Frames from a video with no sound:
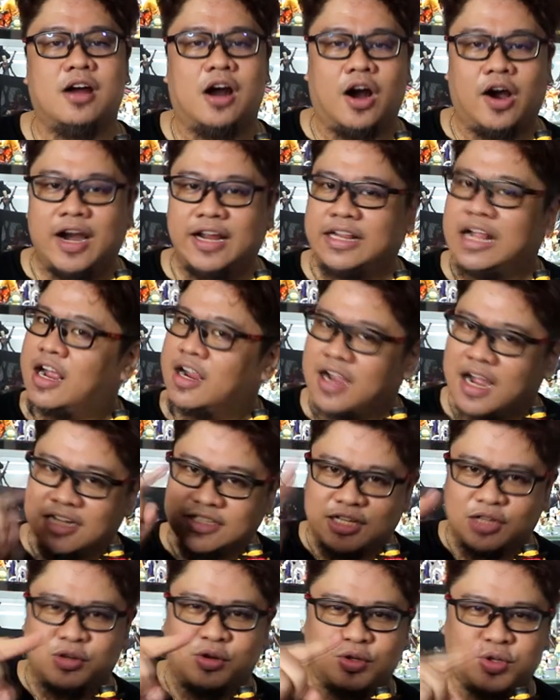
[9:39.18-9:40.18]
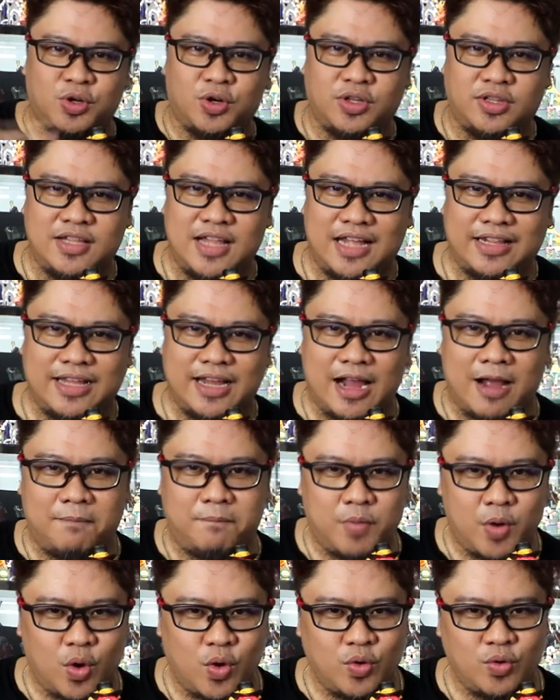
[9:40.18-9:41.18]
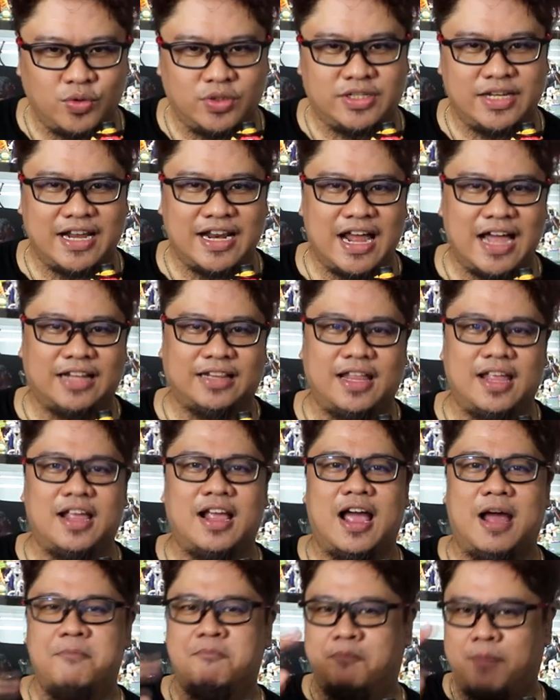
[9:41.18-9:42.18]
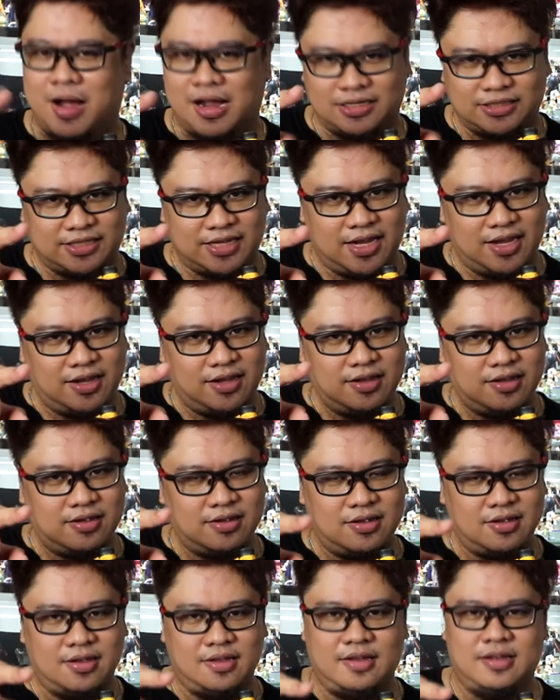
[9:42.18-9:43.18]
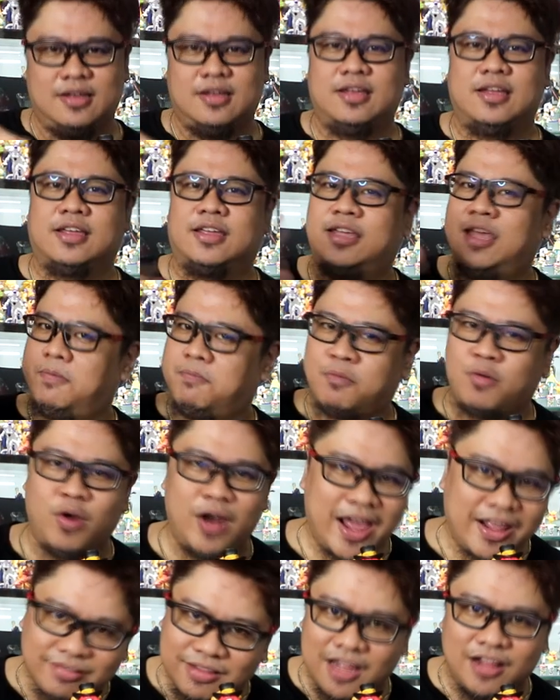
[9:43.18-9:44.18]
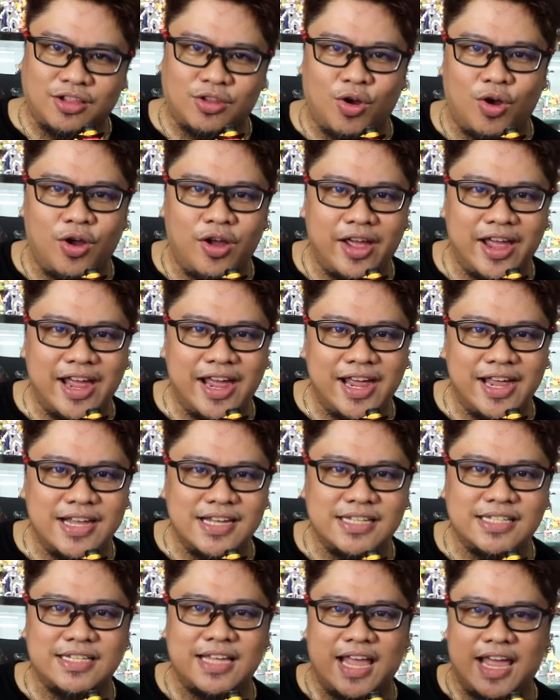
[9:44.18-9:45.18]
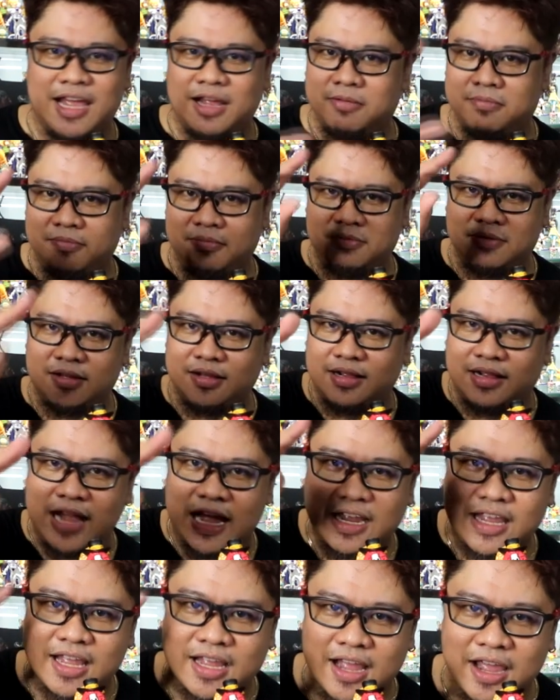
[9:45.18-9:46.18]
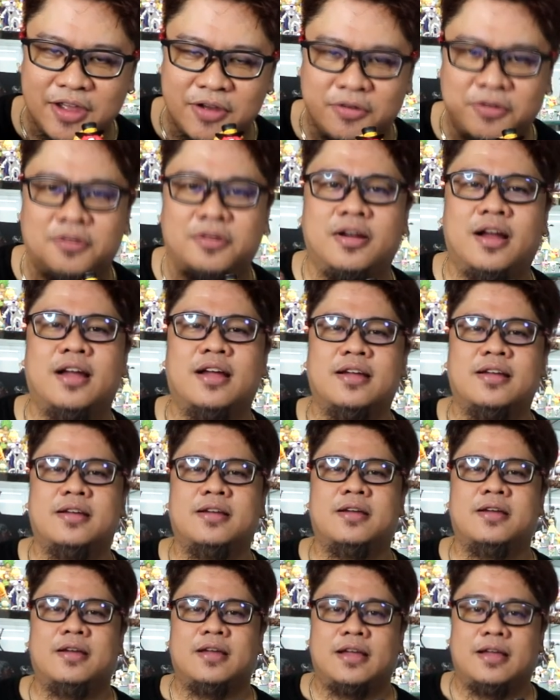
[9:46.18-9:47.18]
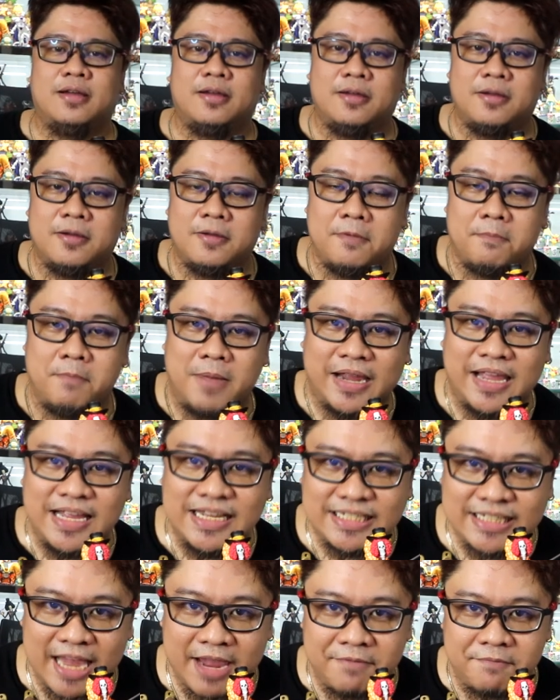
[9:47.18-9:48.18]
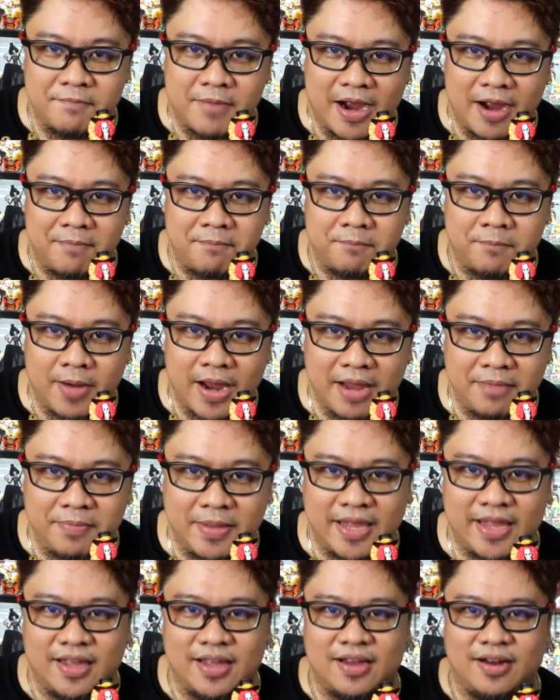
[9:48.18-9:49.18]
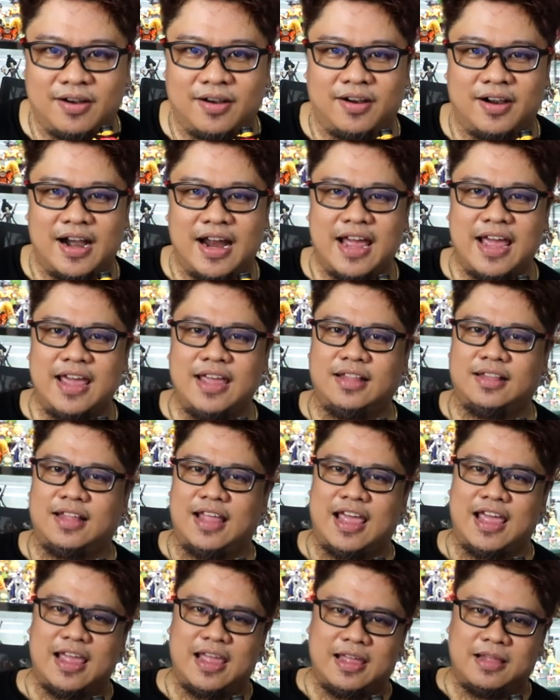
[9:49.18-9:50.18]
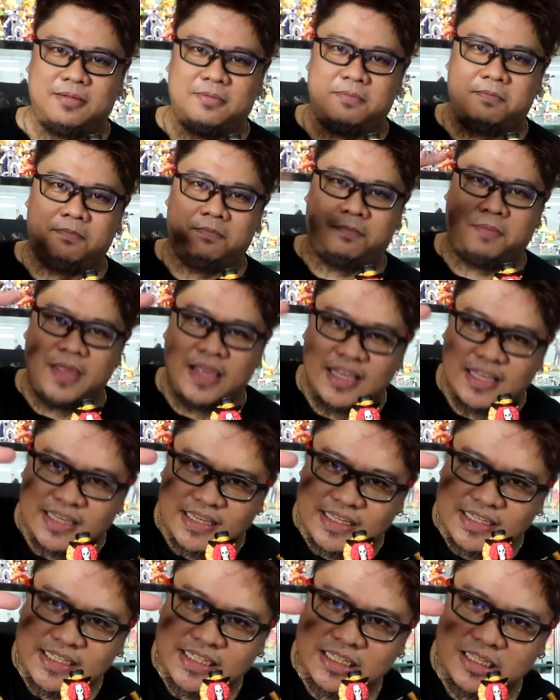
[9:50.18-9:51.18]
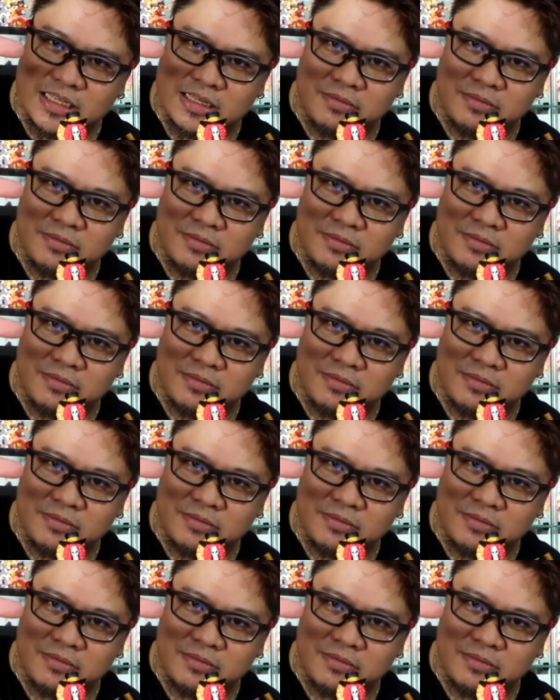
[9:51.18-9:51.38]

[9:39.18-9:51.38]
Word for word: Alright, hanggang sa susunod nating uploads and nating unboxing. Keep collecting toys and lagi kayong maging safe mga papi. Alright, and peace.